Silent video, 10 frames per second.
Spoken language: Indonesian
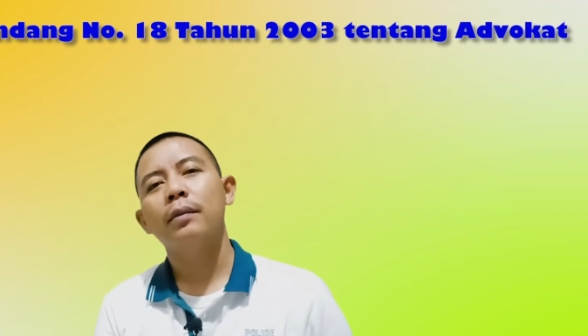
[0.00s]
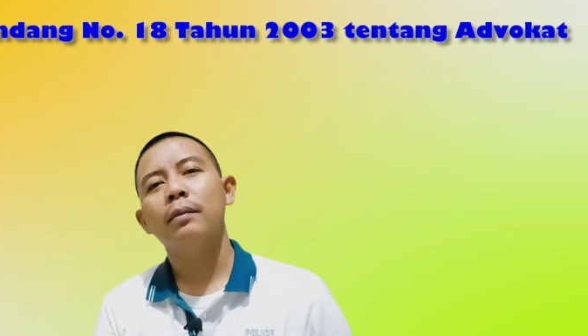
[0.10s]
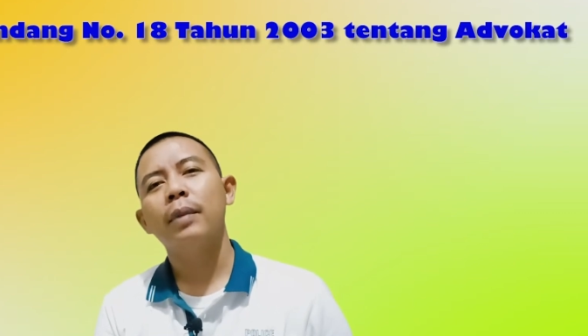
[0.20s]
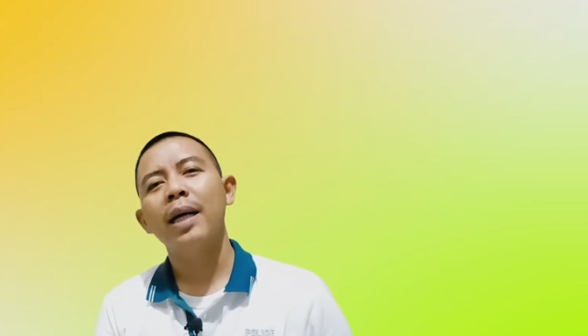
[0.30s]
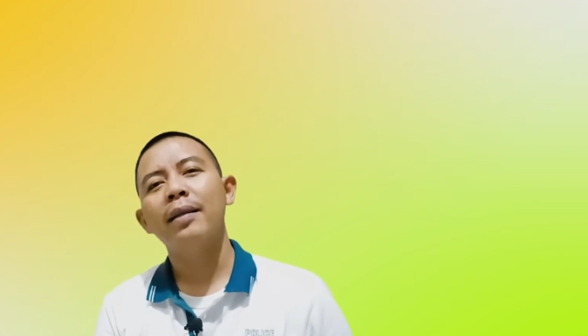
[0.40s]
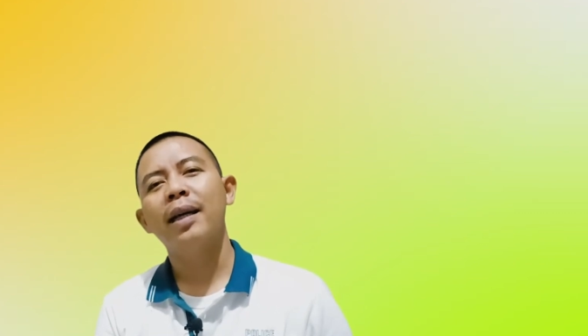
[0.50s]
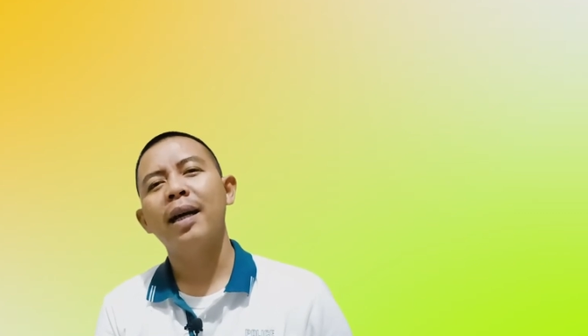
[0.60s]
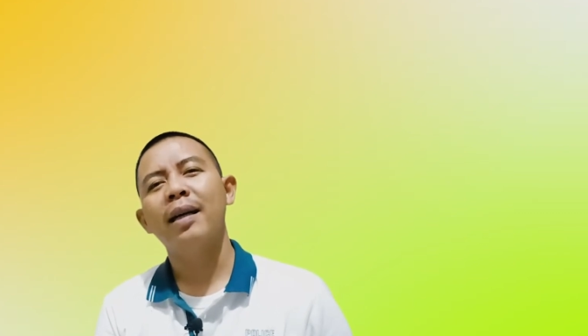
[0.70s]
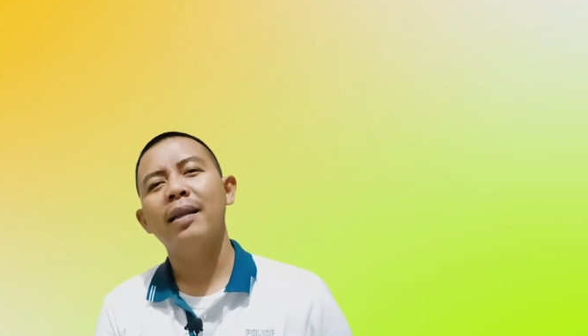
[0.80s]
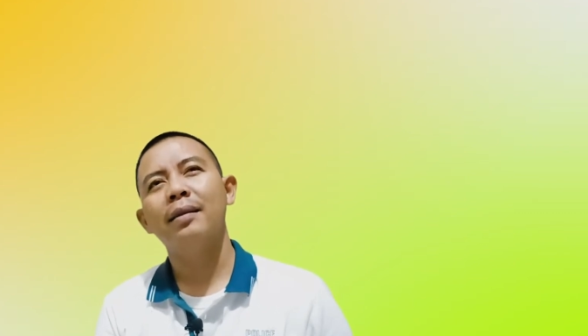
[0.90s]

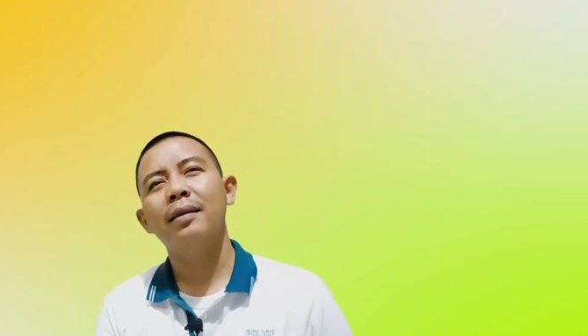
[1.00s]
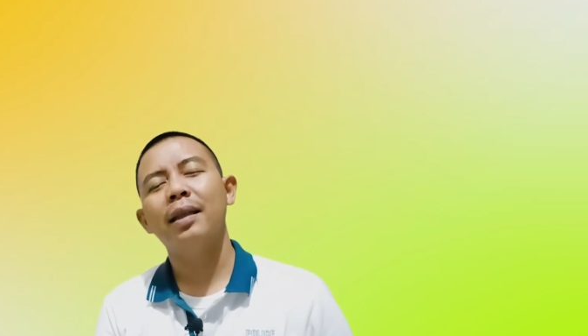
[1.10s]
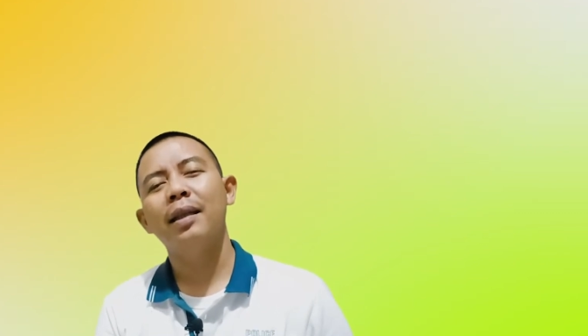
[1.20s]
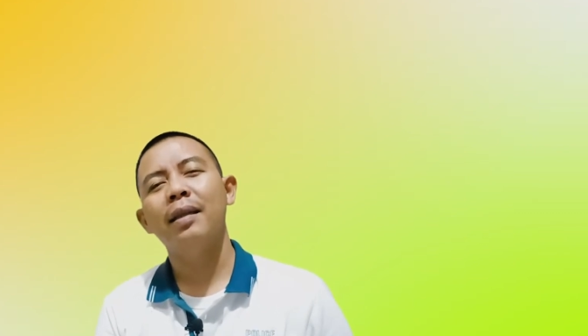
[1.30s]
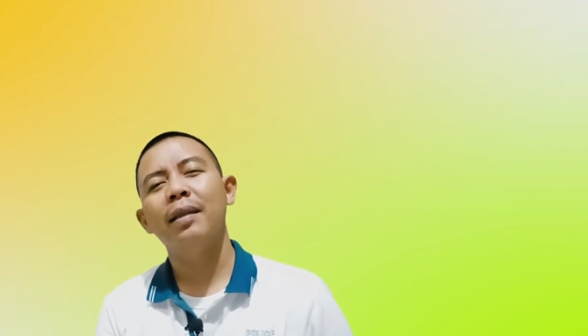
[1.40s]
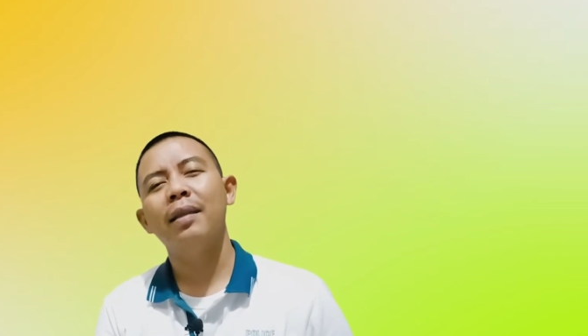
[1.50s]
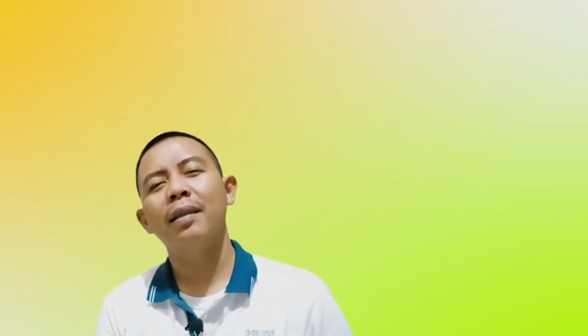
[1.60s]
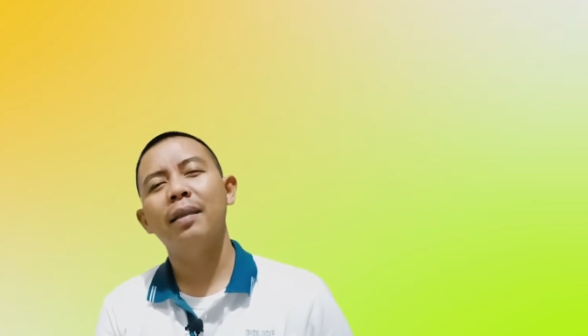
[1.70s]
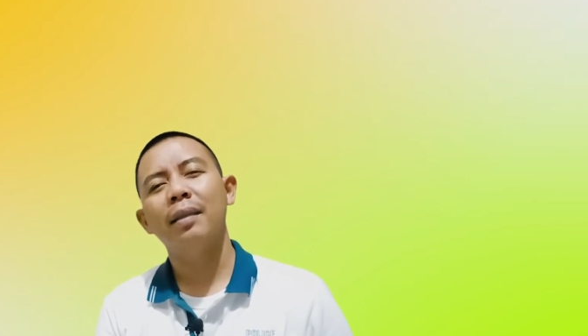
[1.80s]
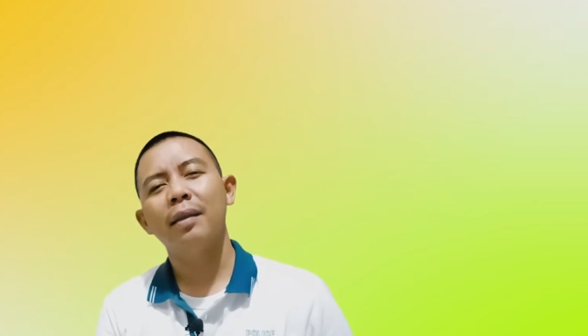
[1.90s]
banyak
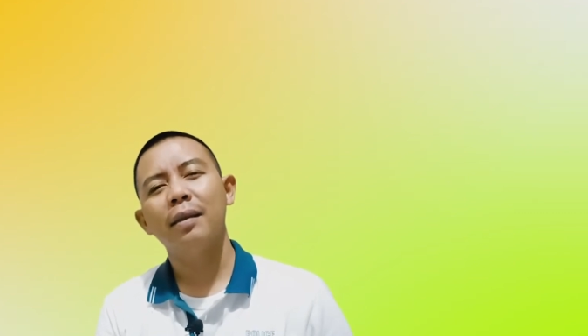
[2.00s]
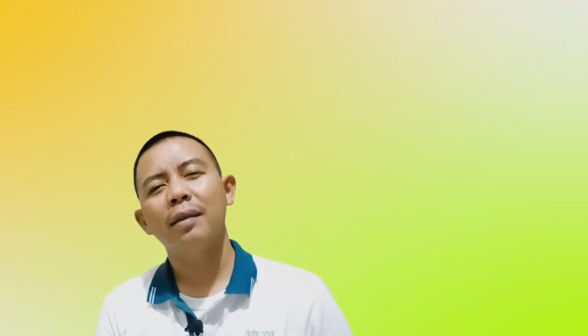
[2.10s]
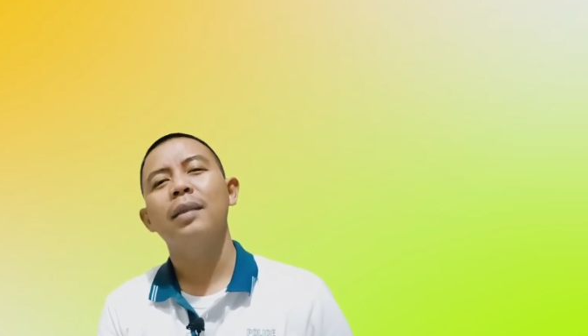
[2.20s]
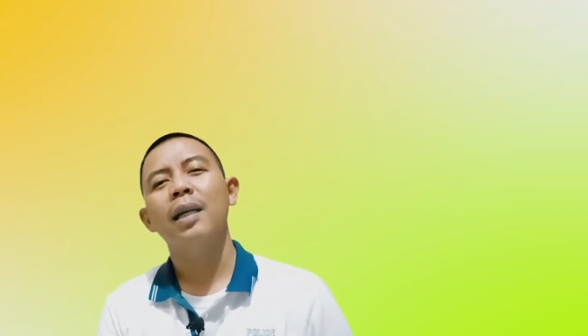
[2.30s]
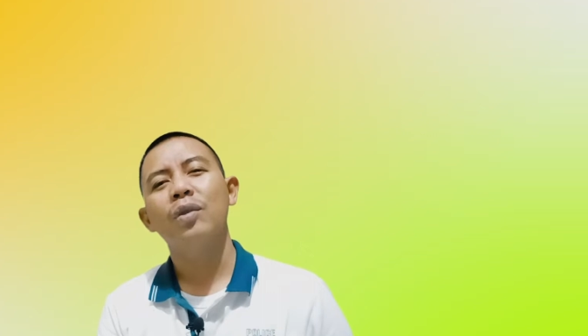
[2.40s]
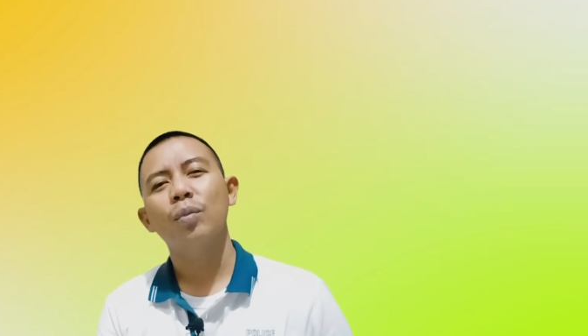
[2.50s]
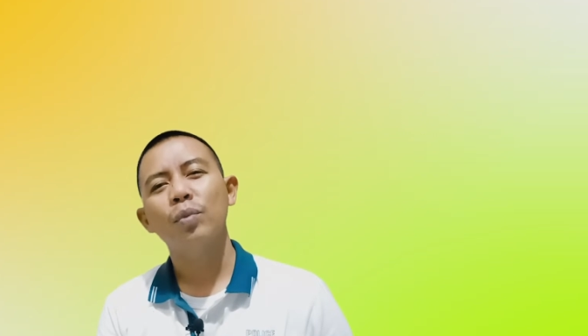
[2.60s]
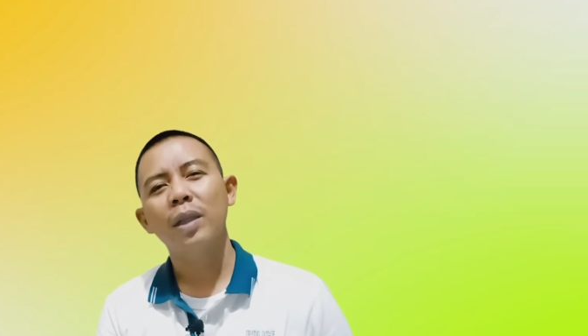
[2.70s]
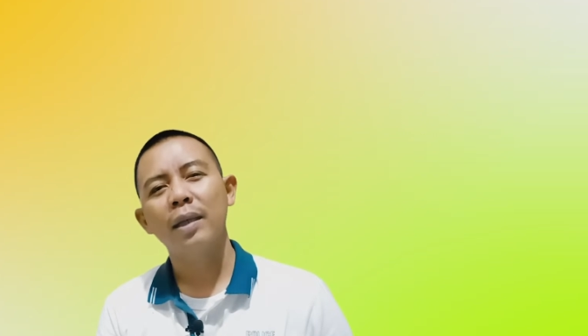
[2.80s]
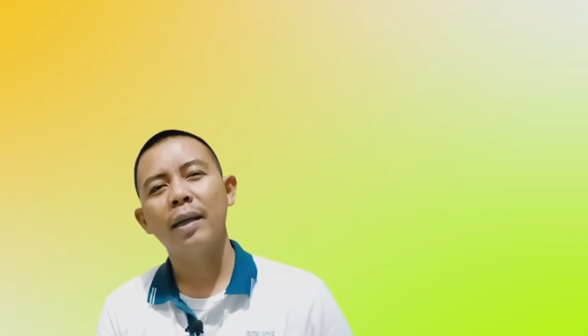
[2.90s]

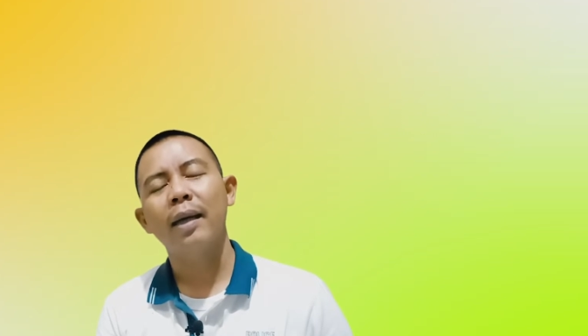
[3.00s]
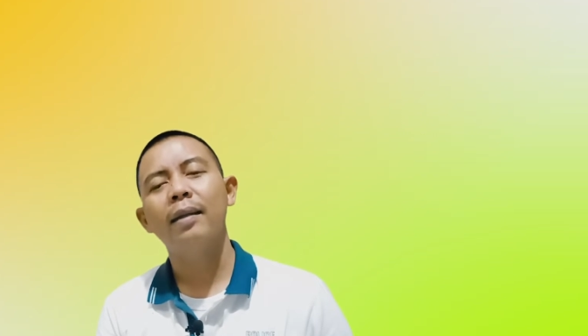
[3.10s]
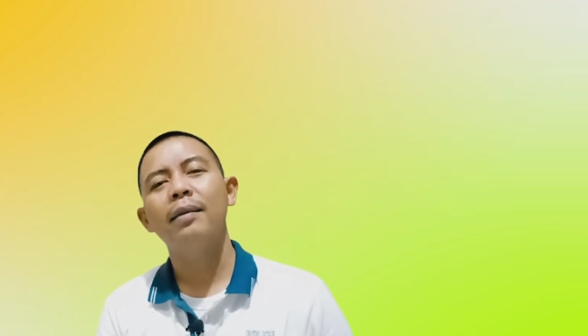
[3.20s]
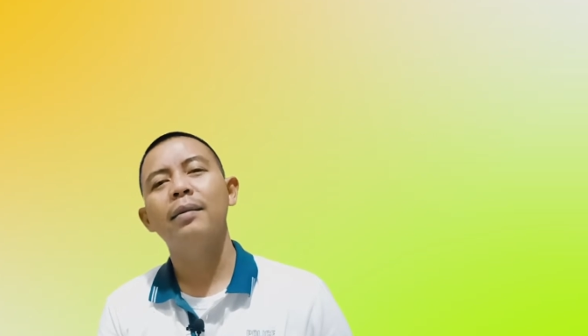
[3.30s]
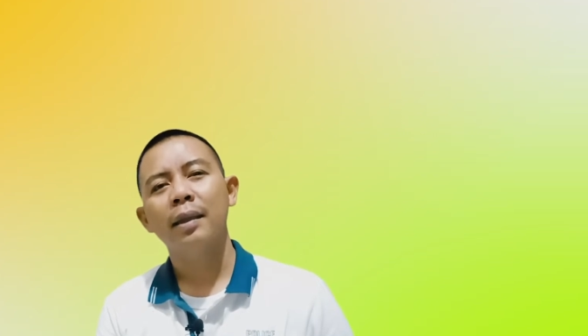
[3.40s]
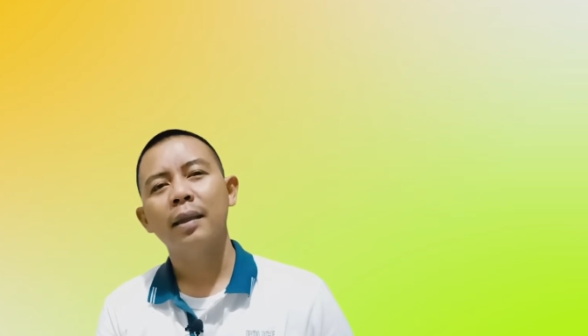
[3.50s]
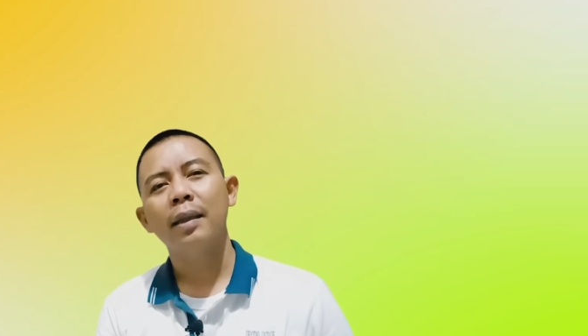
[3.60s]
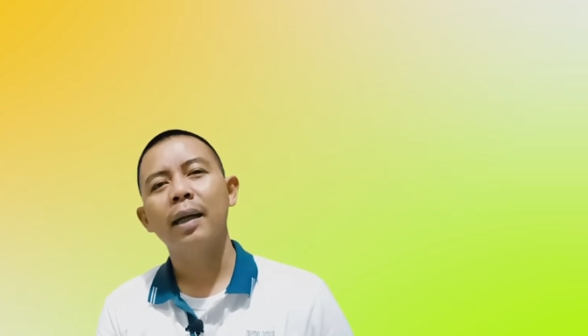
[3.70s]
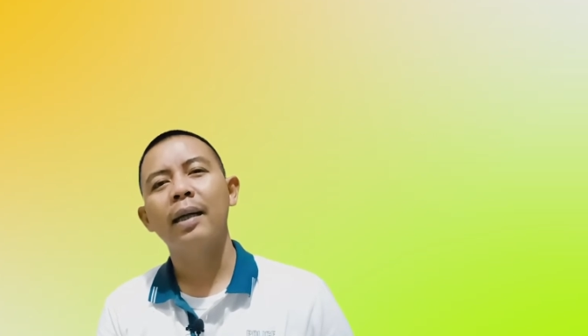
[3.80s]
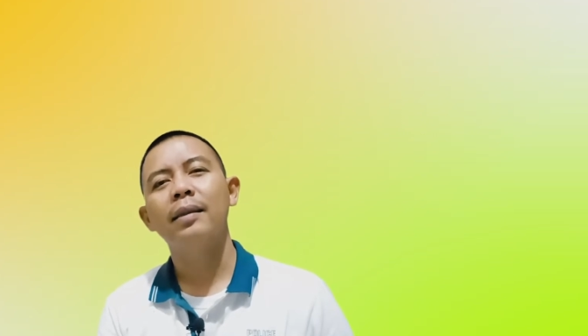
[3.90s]
diasumsikan
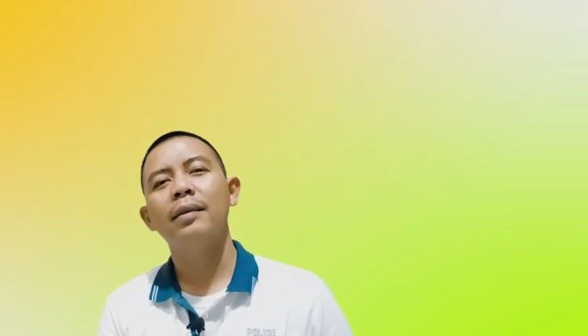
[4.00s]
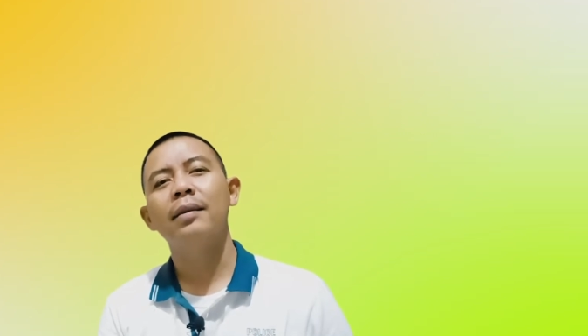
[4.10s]
dengan